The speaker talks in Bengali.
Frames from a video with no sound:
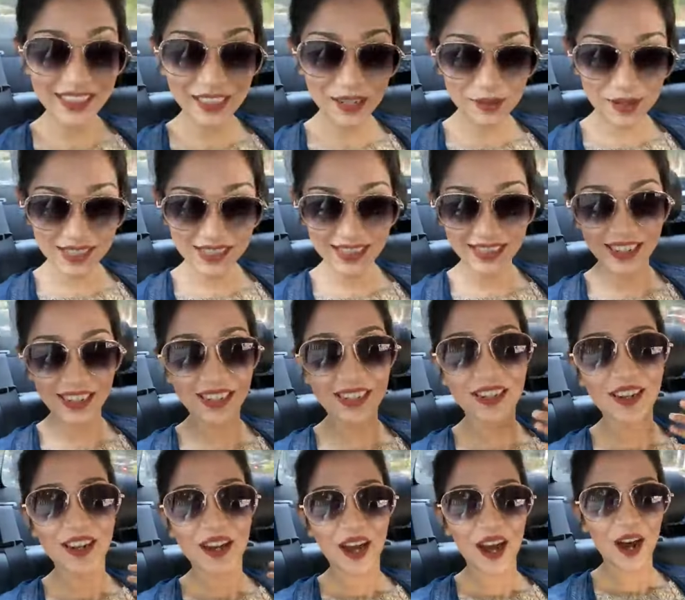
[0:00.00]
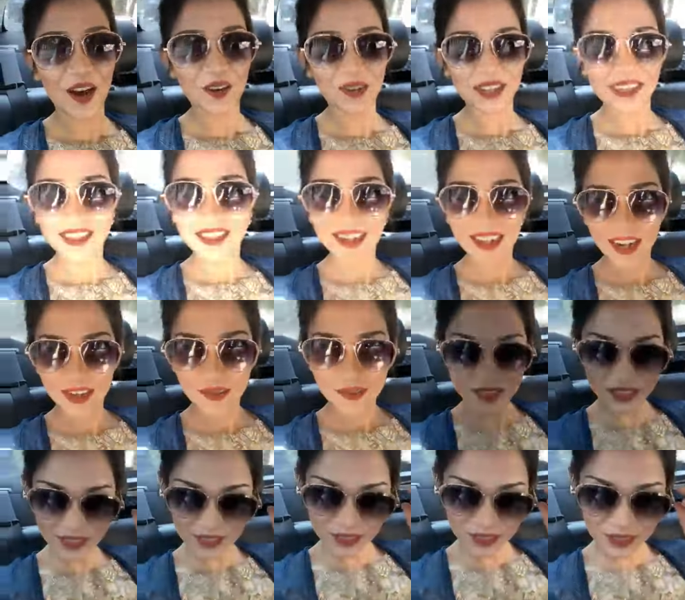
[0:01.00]
তিনটা বাজে না আউটলেটের
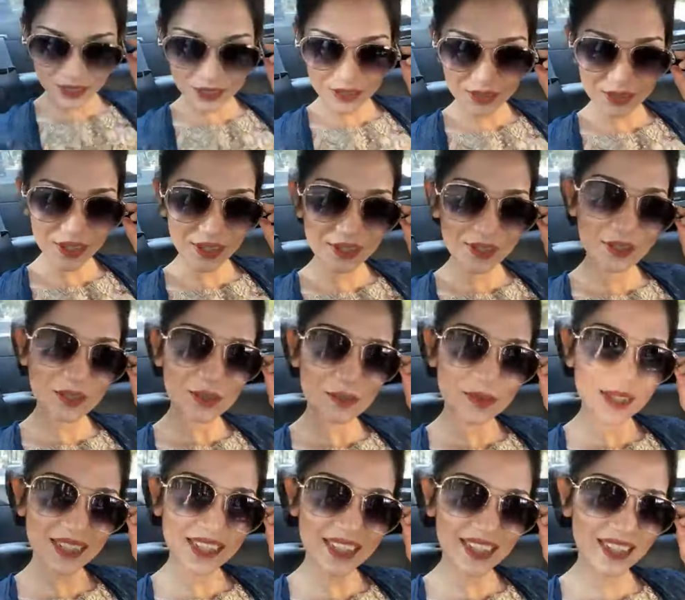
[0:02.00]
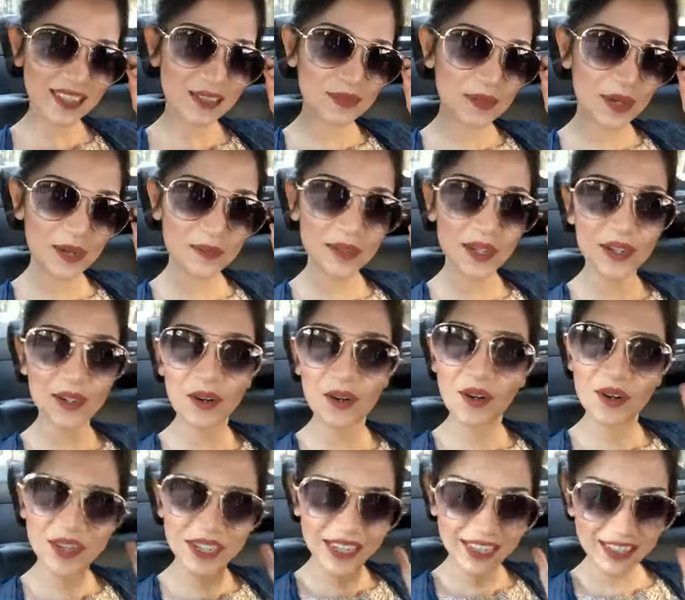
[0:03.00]
লাইভটাতে যখন জয়েন করবেন দেখতে পারবেন
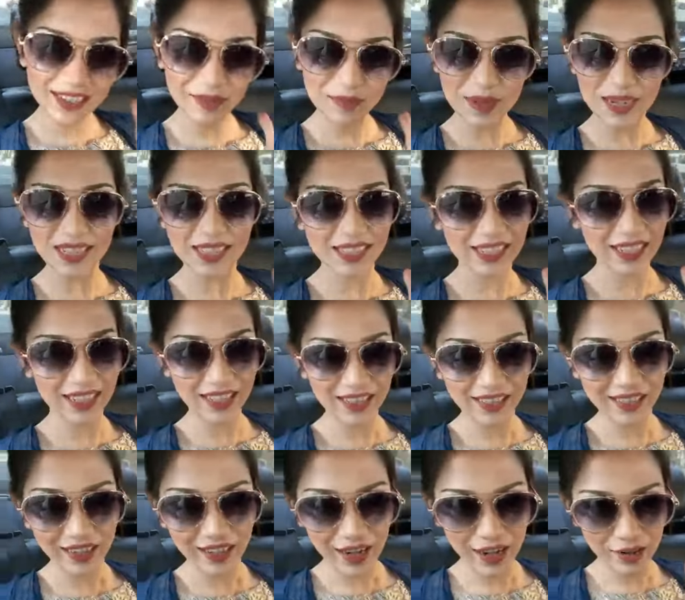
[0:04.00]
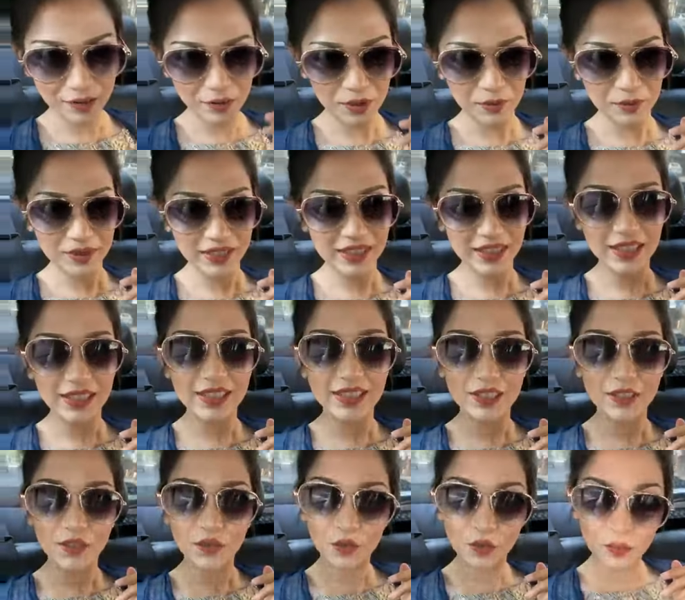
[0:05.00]
অনেক স্পেশিয়াল একটা লাইভ হবে ঠিক
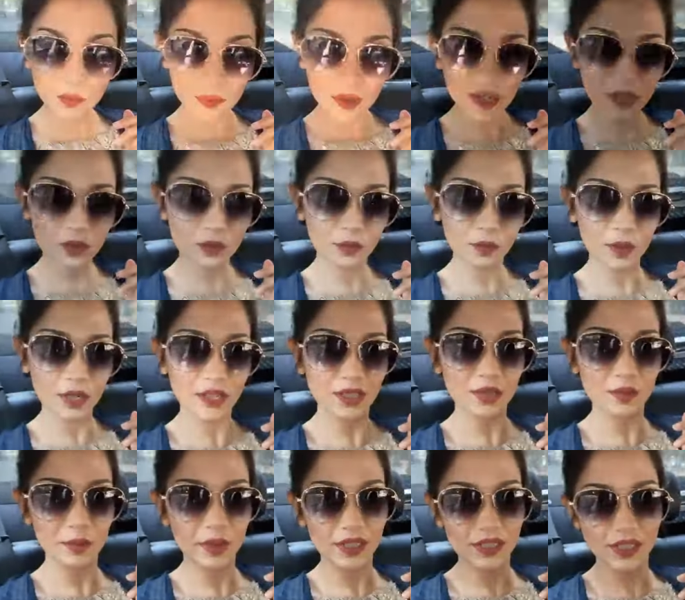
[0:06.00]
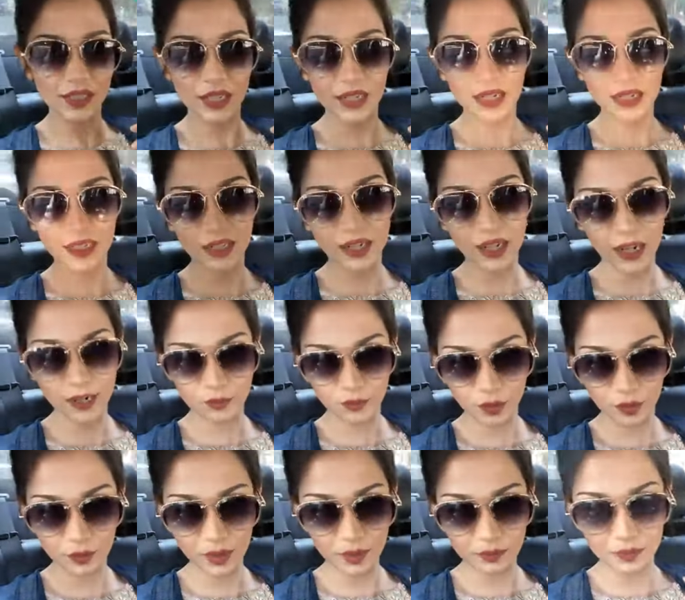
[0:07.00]
আছে সুপার টুপার স্পেশিয়াল একটা লাইভ
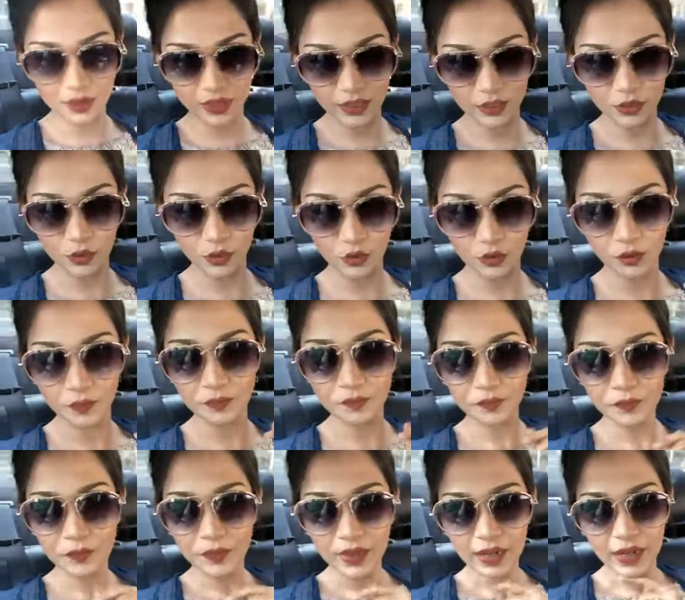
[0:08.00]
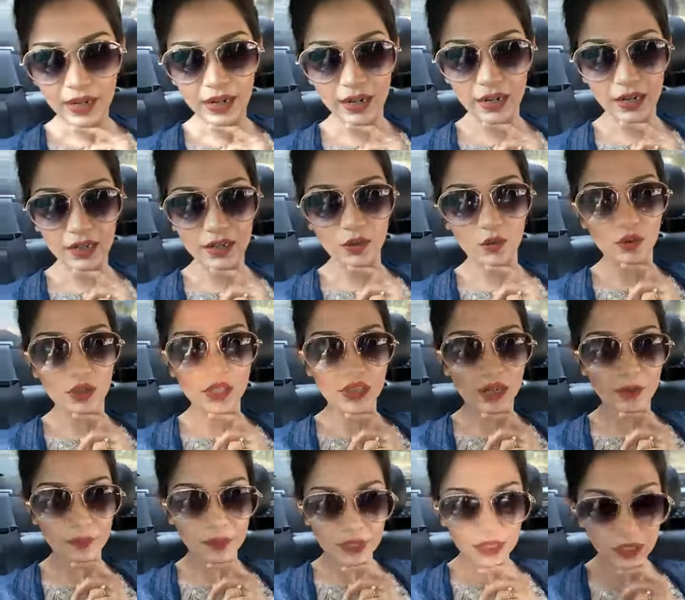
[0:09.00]
হবে আপনাদের জন্য
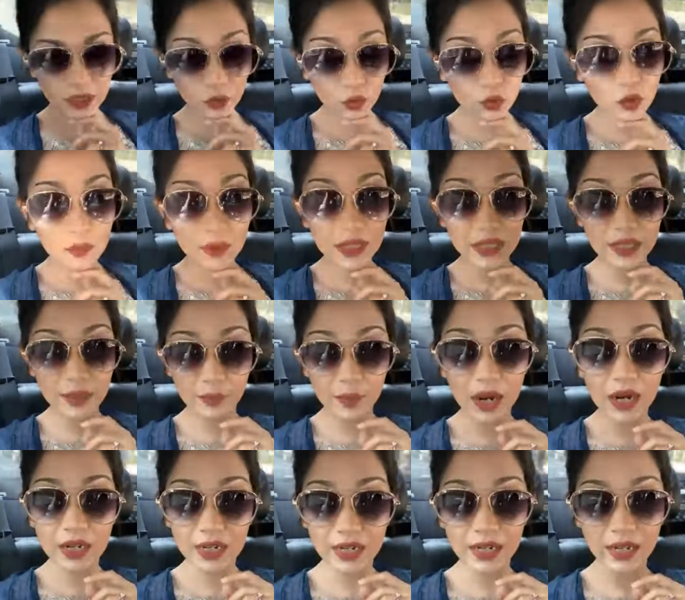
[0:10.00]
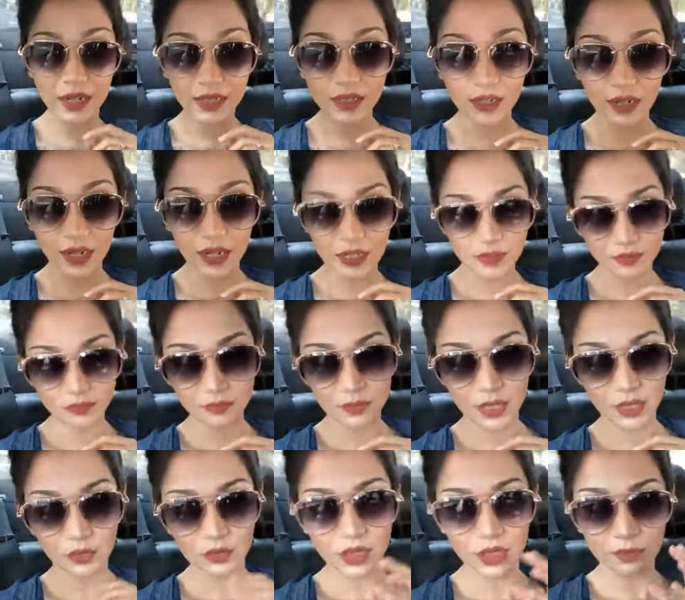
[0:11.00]
ওইটা আপনাদের খুবই ডিমান্ডেড একটা লাইভ
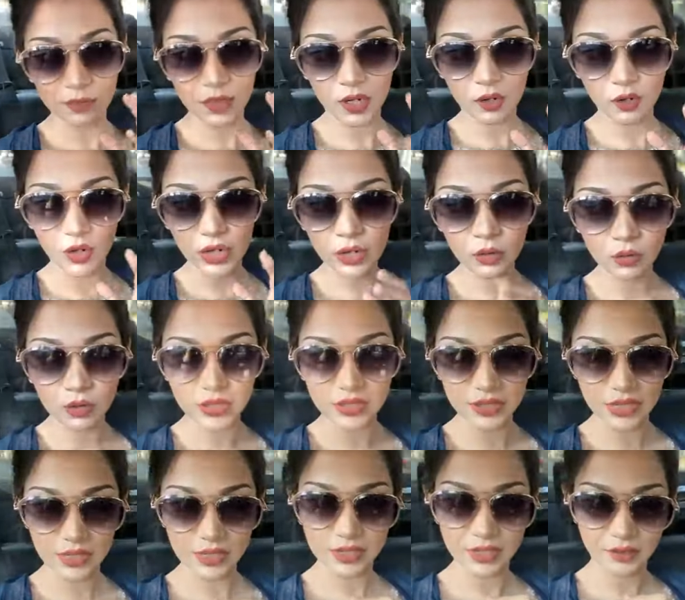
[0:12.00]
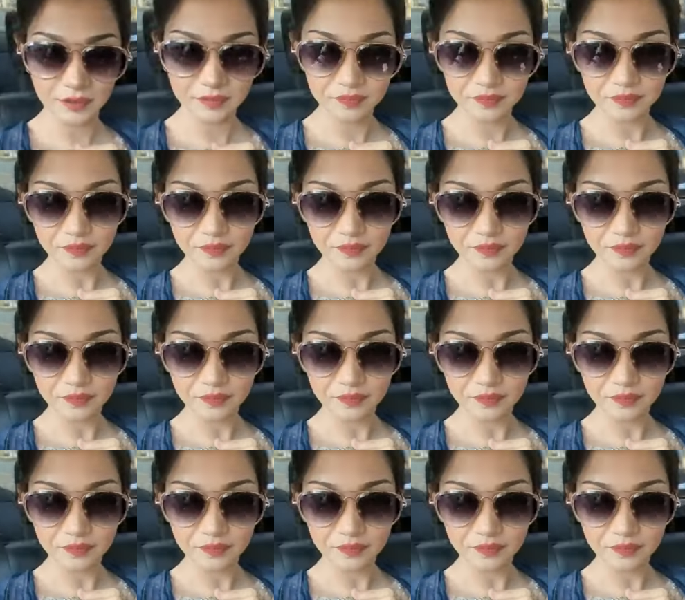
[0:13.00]
মানে ওটা আপনারা অনেক করে চাচ্ছেন